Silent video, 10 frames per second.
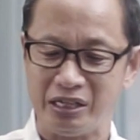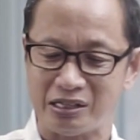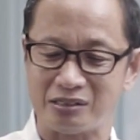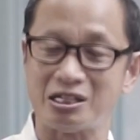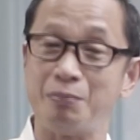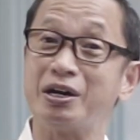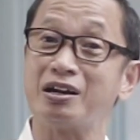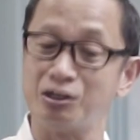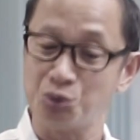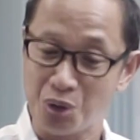kita tetapi
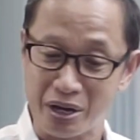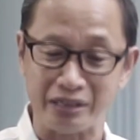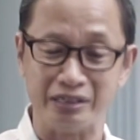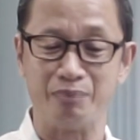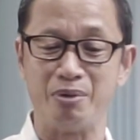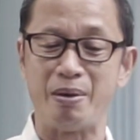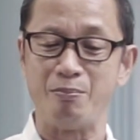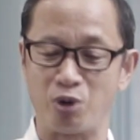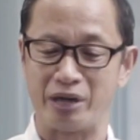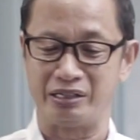karena Tuhan yang
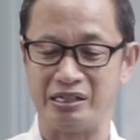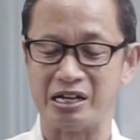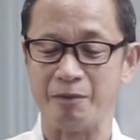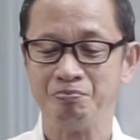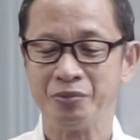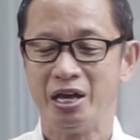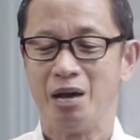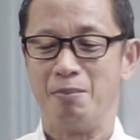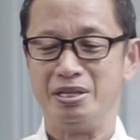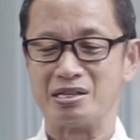memampukan kita.
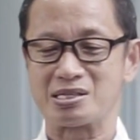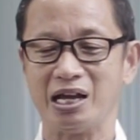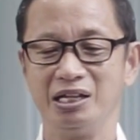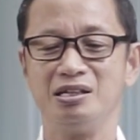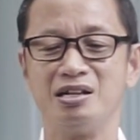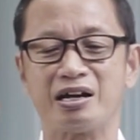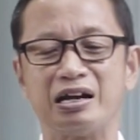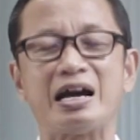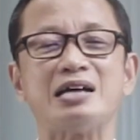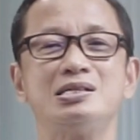Menyesali
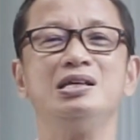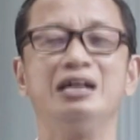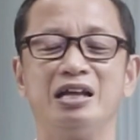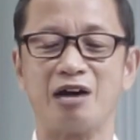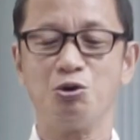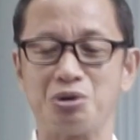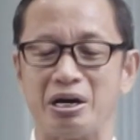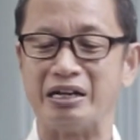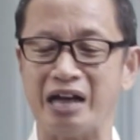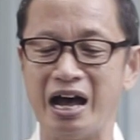tindakan kasih yang
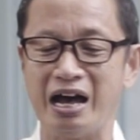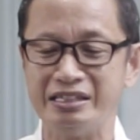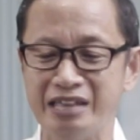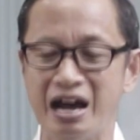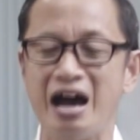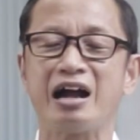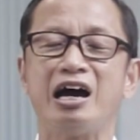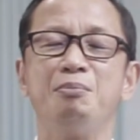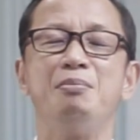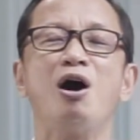dilakukan hanya
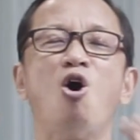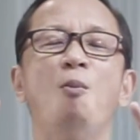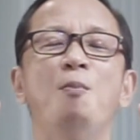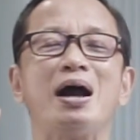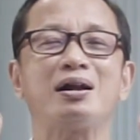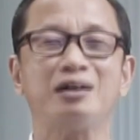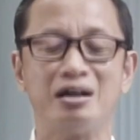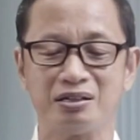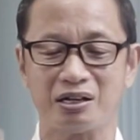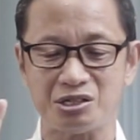akan
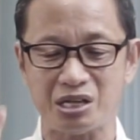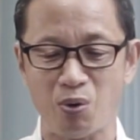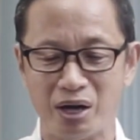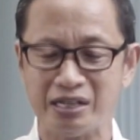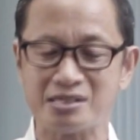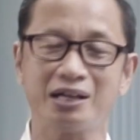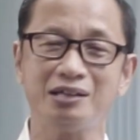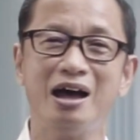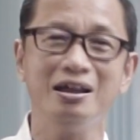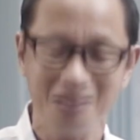mengobarkan kekecewaan dan
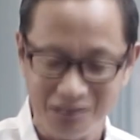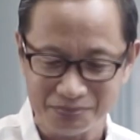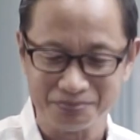sakit hati.